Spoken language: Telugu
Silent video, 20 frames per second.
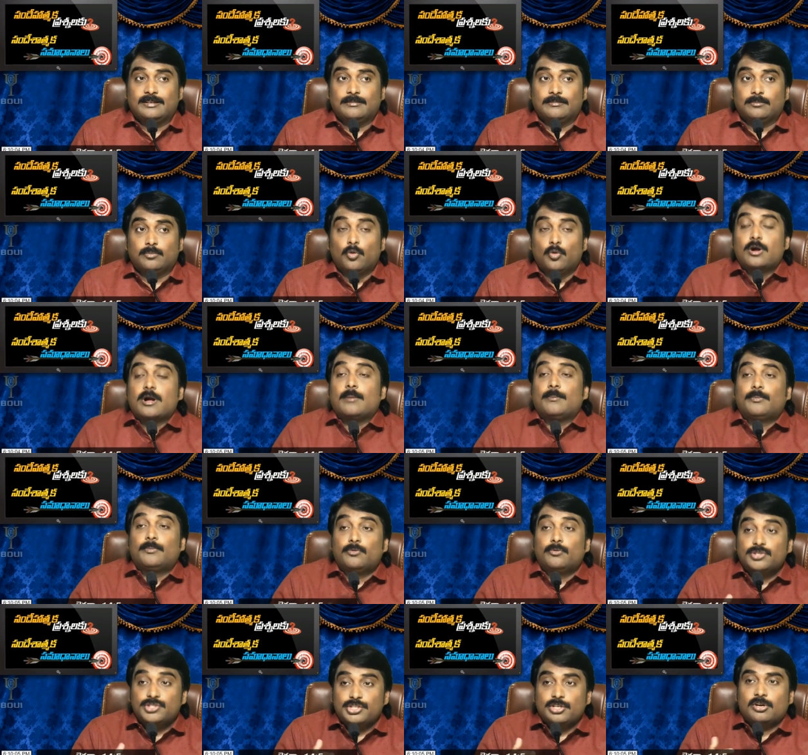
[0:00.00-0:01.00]
భూకంపం
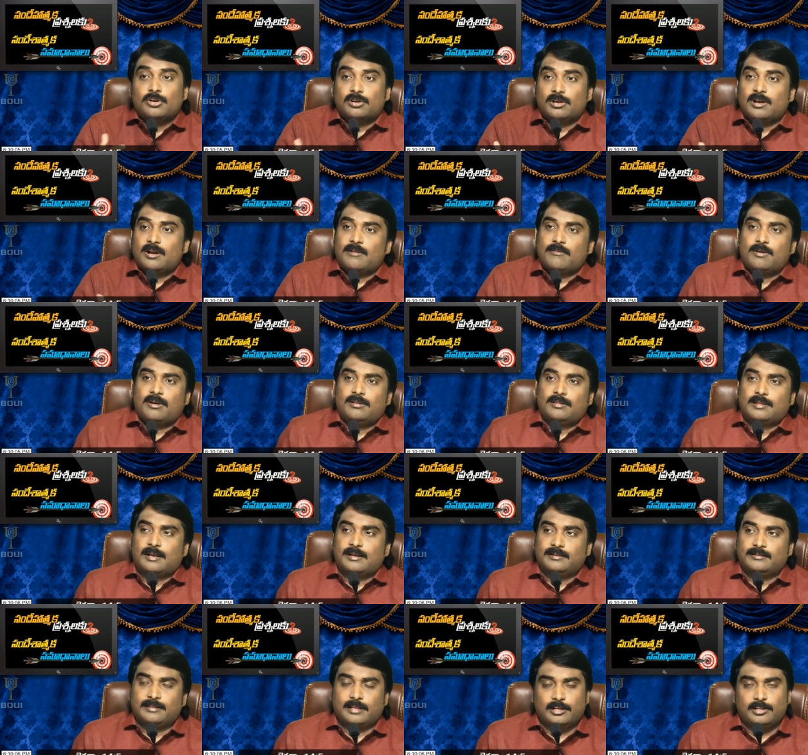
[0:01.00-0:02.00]
వచ్చినట్లుగా వాళ్ళు
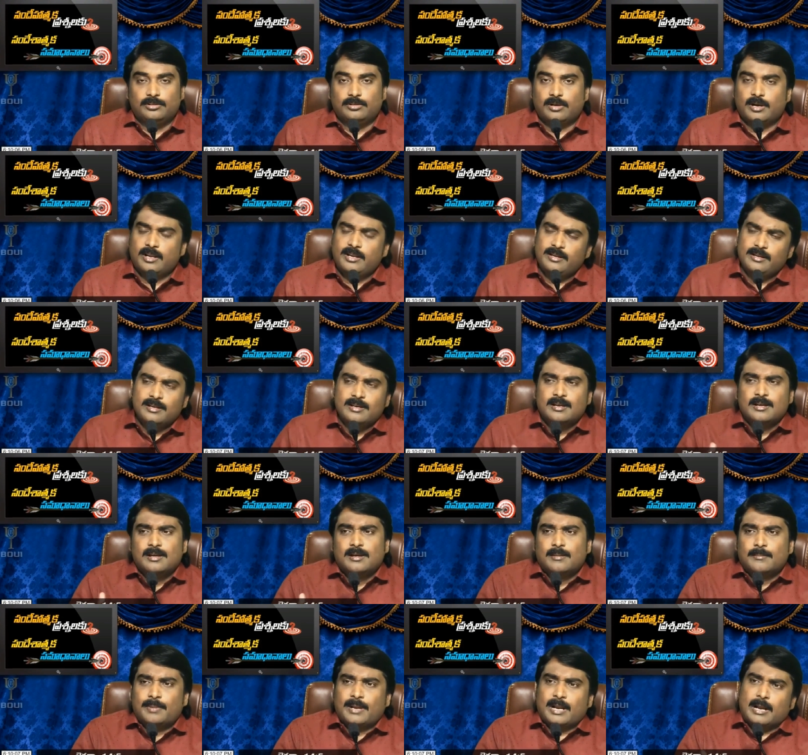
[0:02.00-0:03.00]
దానికి తెలియదు కానీ
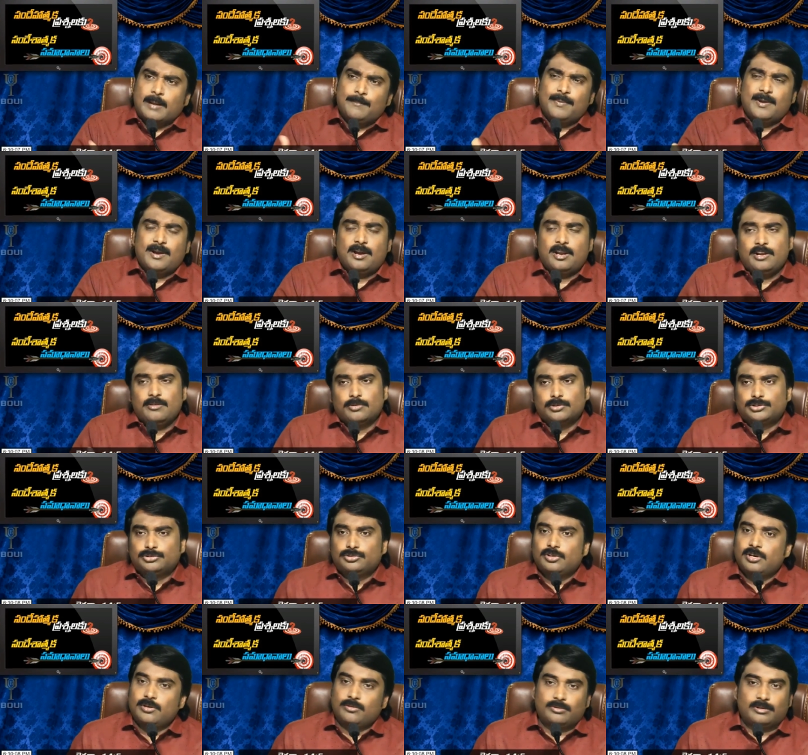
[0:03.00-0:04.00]
ప్రకంపనలనే
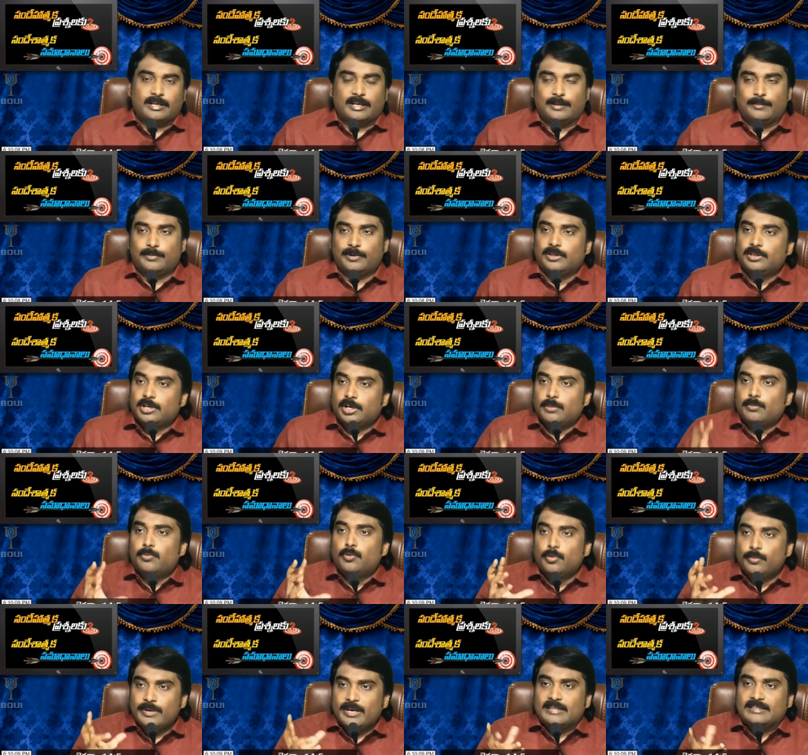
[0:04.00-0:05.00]
వస్తూనే ఉంటాయి ఇప్పుడు ఎందుకంటే
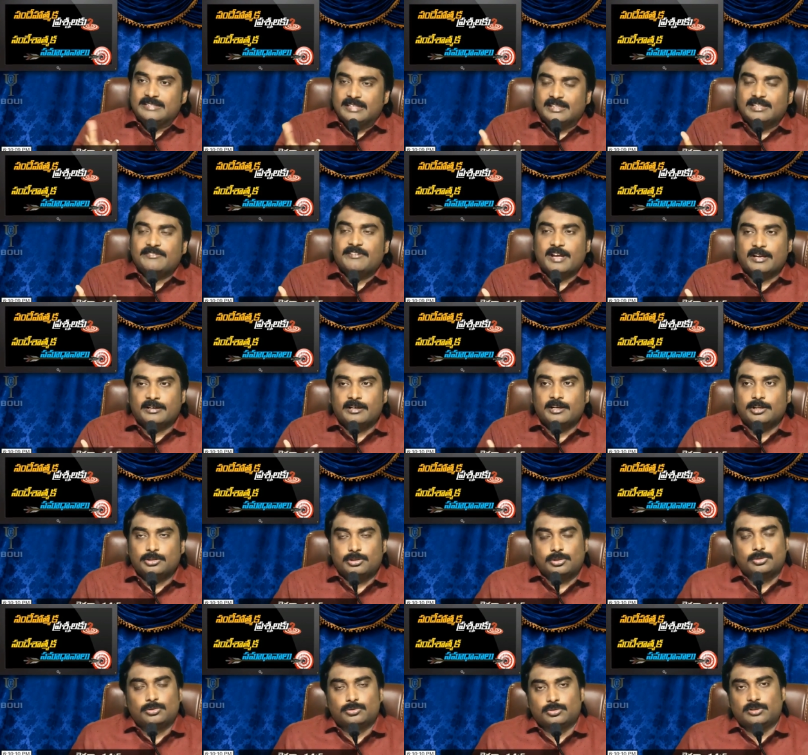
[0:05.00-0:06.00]
భూమి అత్యంత వేగంగా
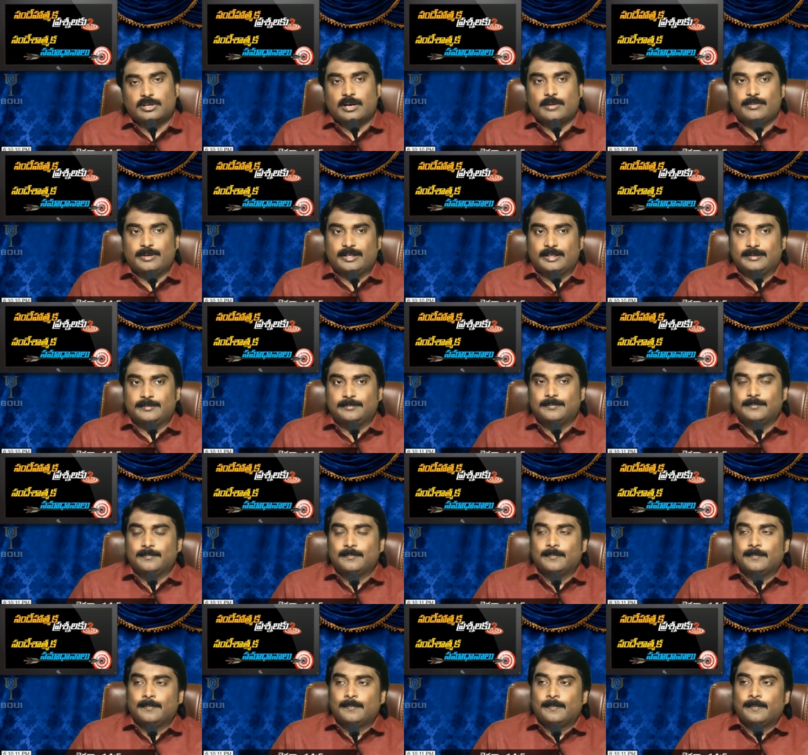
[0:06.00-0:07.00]
తిరుగుతుంది కాబట్టి
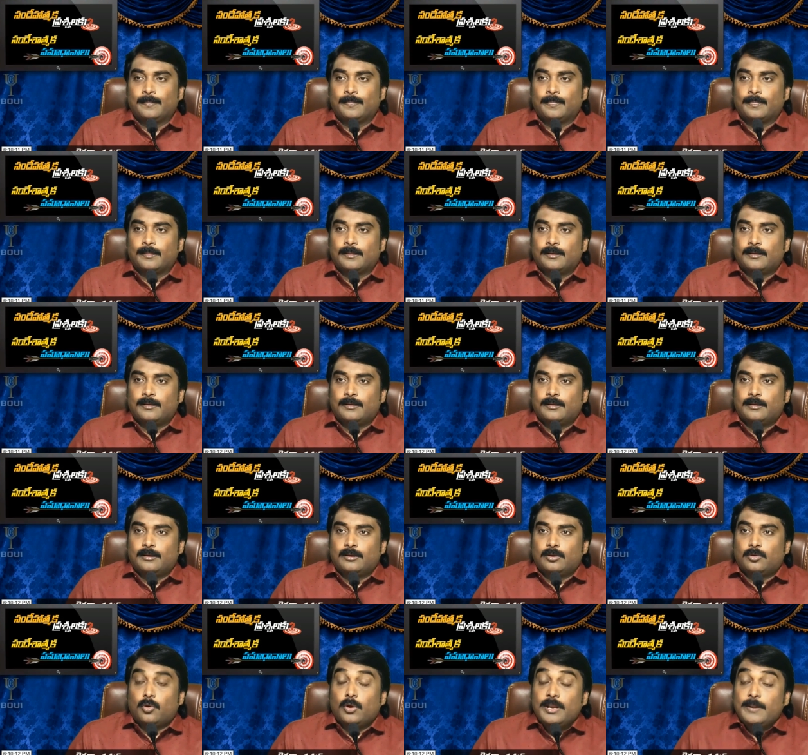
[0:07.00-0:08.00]

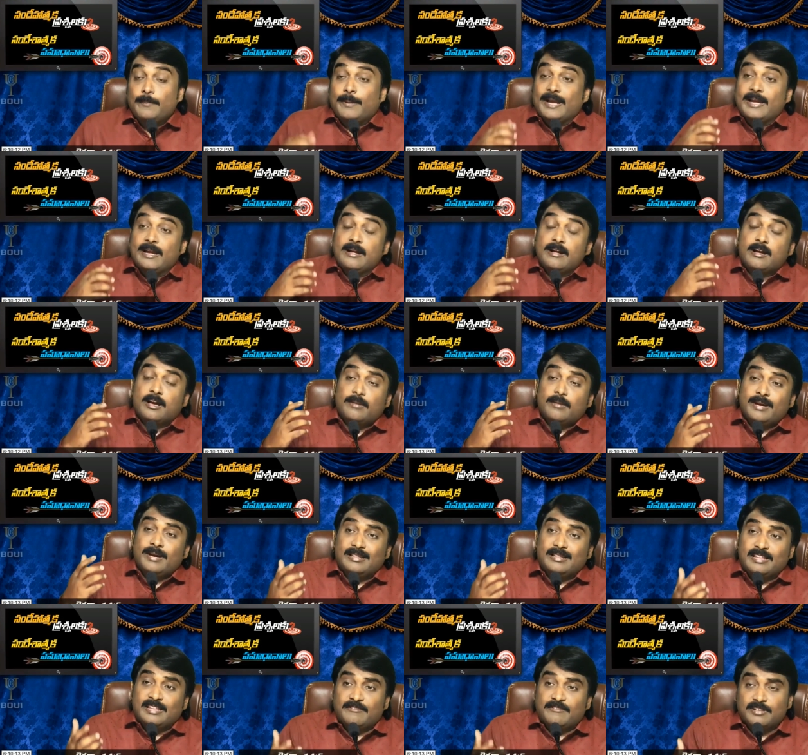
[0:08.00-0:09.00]
కొన్ని భయంకరమైన
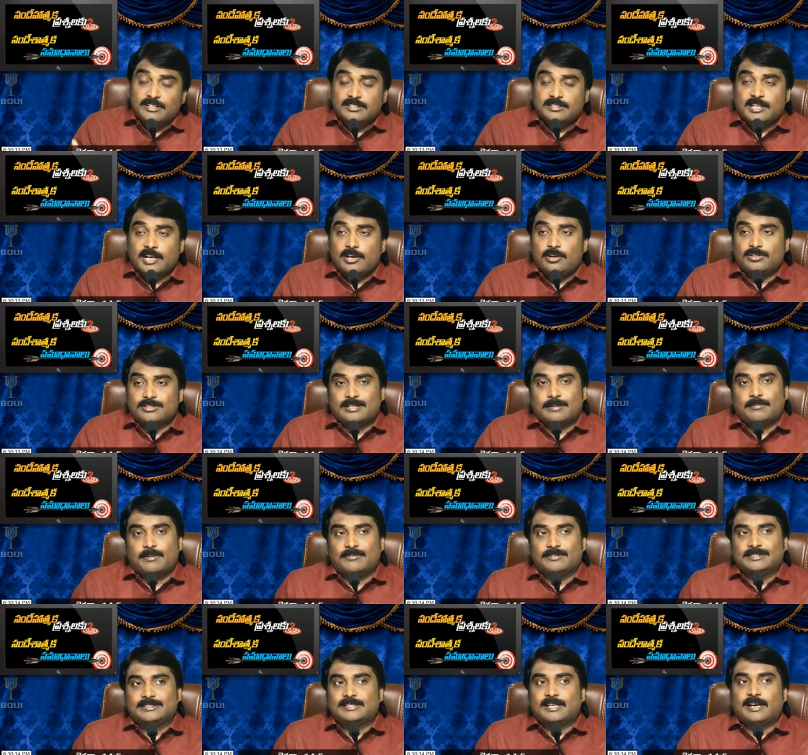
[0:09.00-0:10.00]
తీవ్రస్థాయిలో
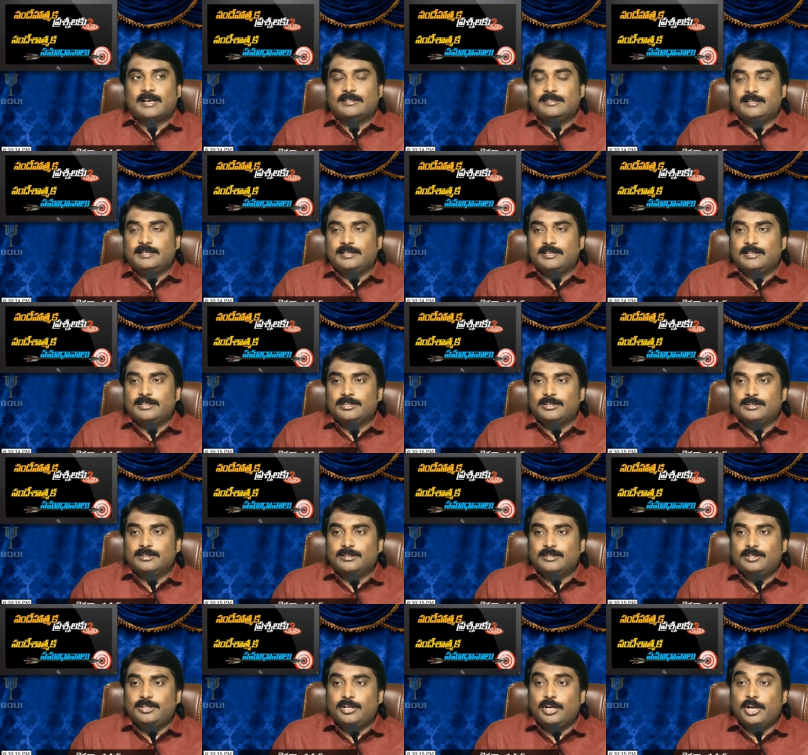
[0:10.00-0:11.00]
సంభవిస్తాయి అది
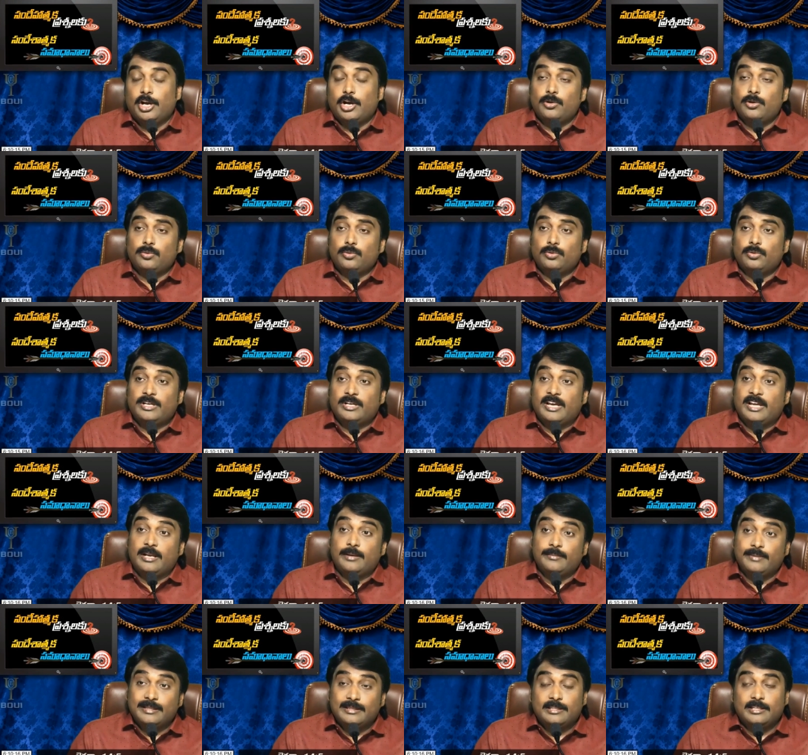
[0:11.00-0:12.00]
ఏడు
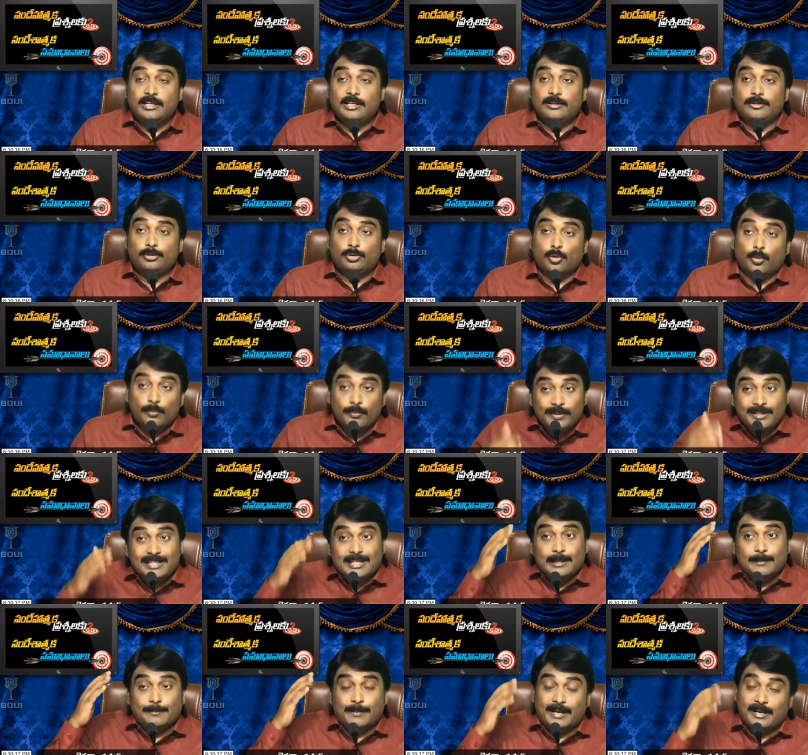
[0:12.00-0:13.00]
ఎనిమిది తొమ్మిదికి
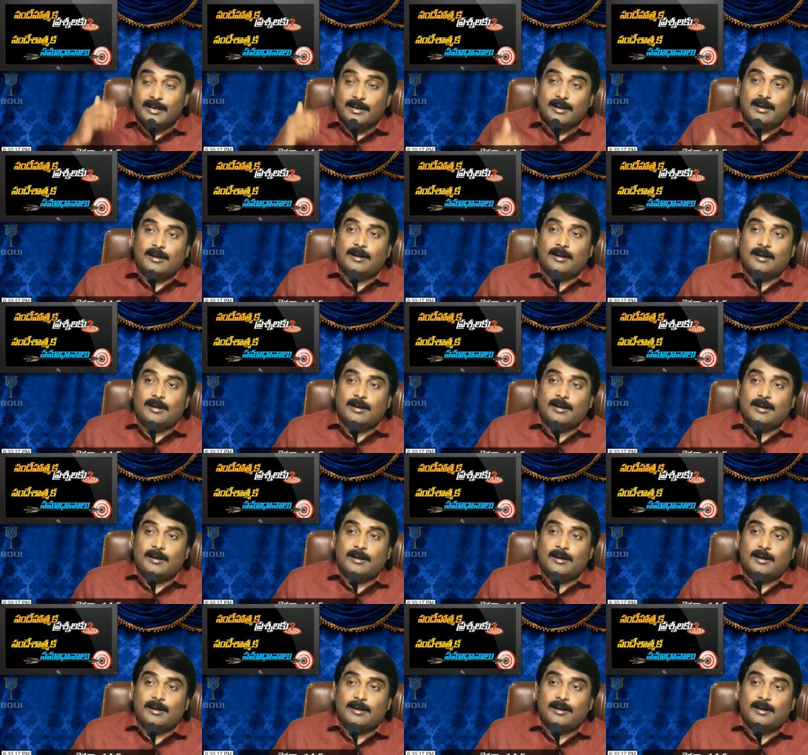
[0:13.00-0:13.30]
పైగా